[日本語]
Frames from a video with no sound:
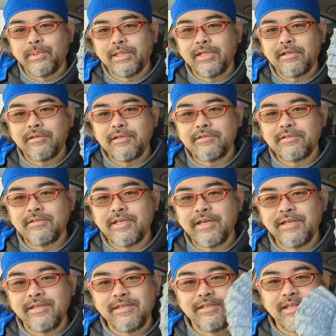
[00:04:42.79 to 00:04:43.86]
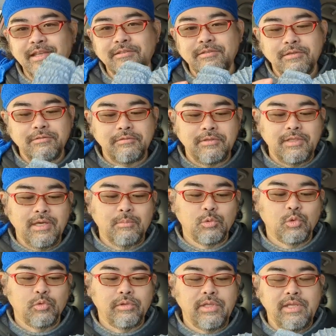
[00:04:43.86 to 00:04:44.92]
まあ、断熱材で作った
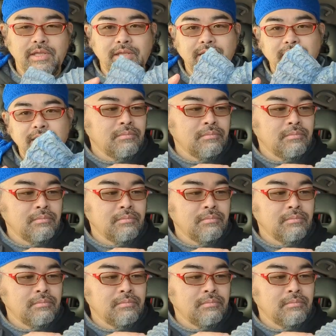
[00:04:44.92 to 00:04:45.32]
もので、